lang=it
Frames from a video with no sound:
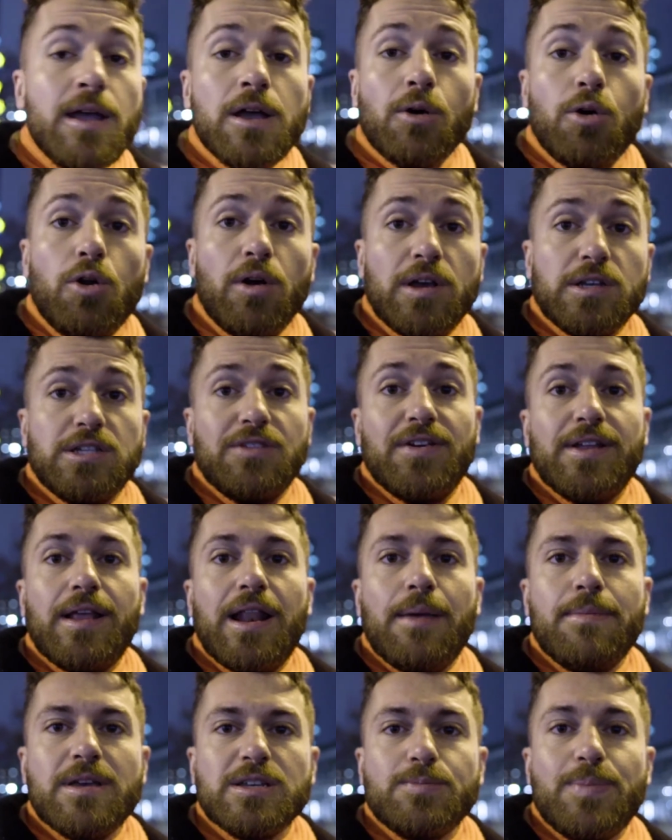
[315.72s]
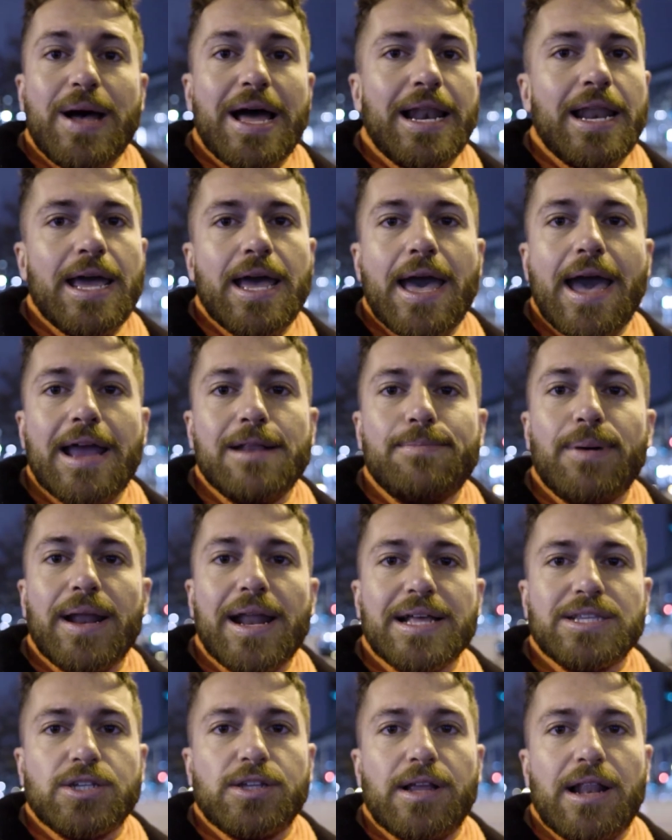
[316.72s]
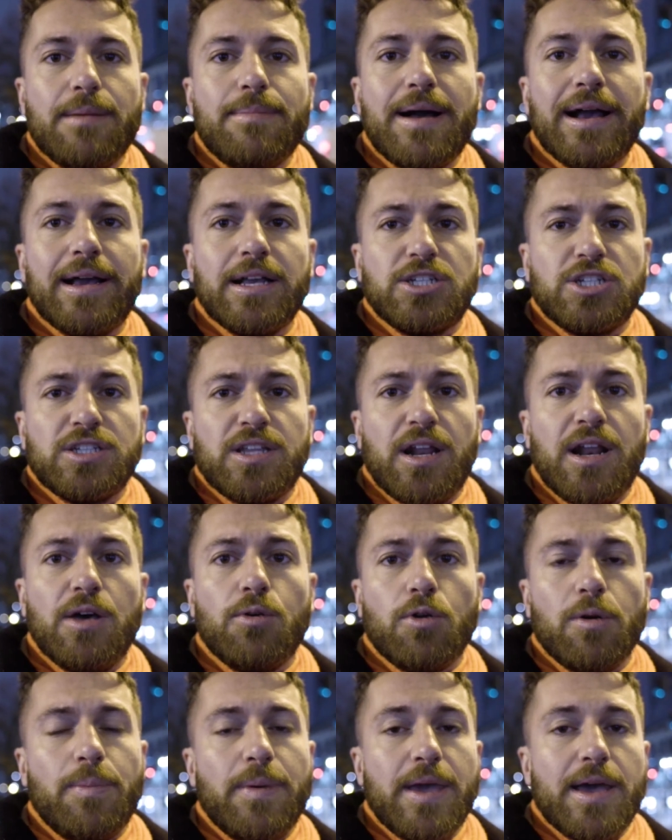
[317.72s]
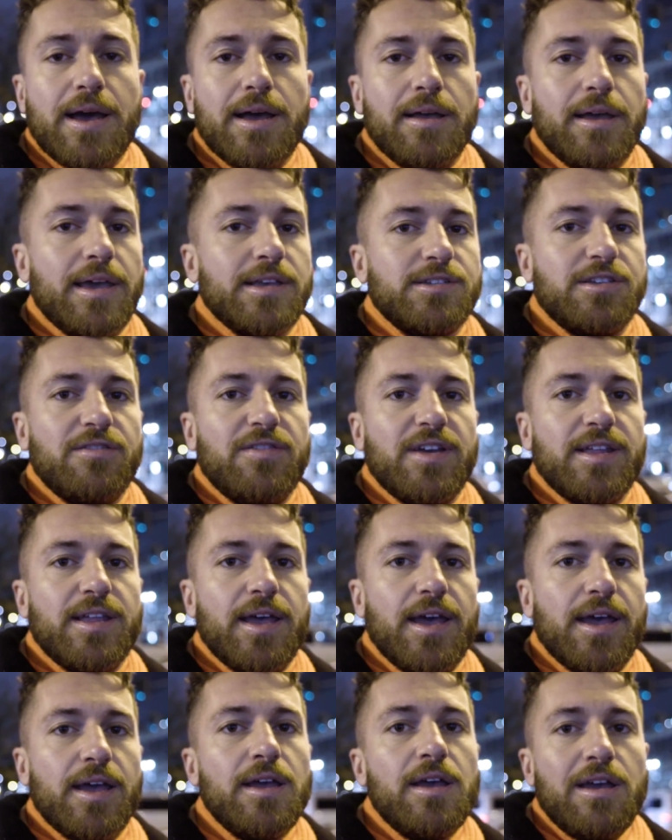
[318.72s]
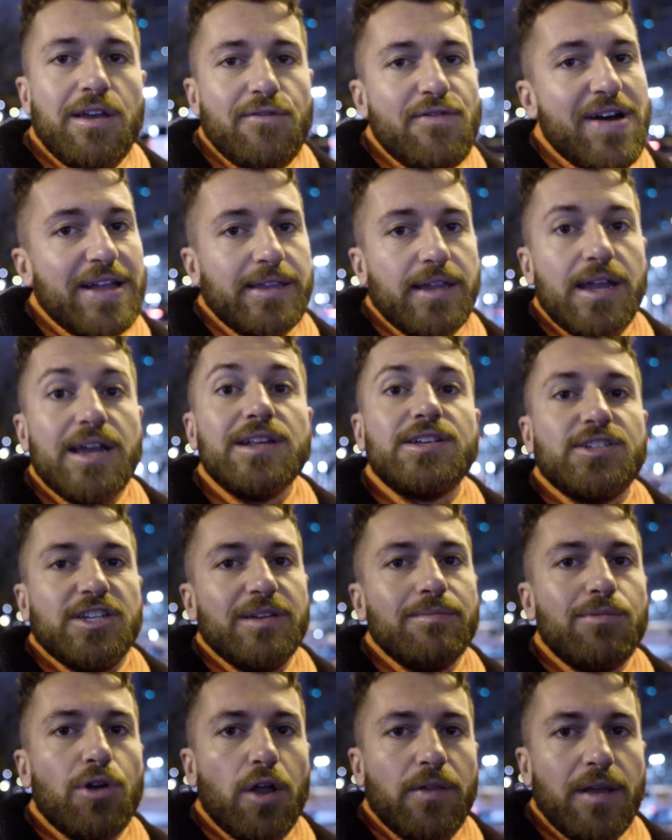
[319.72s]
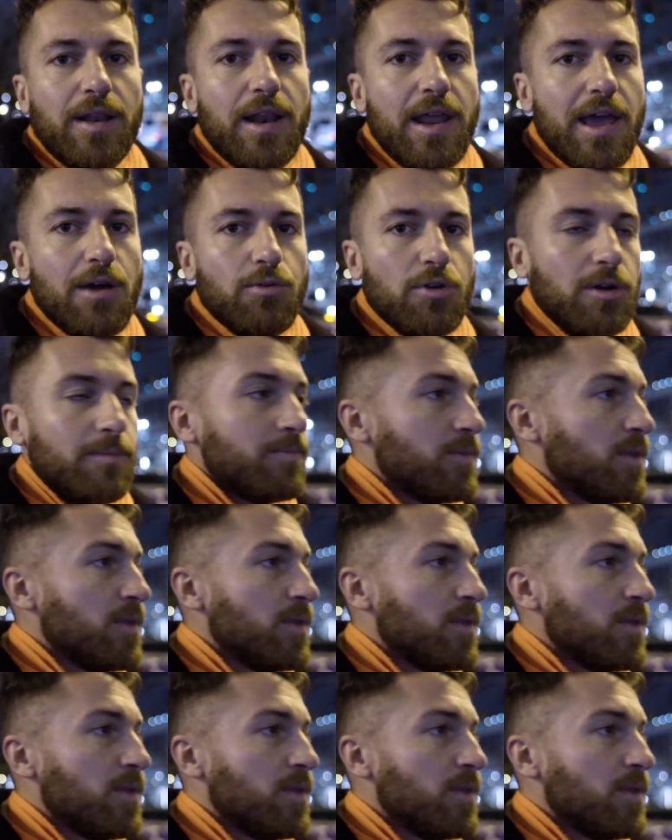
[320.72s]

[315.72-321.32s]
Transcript: Quello che si vede alle mie spalle è il palazzo della Banca Centrale Europea e si vede infatti il simbolo dell'euro.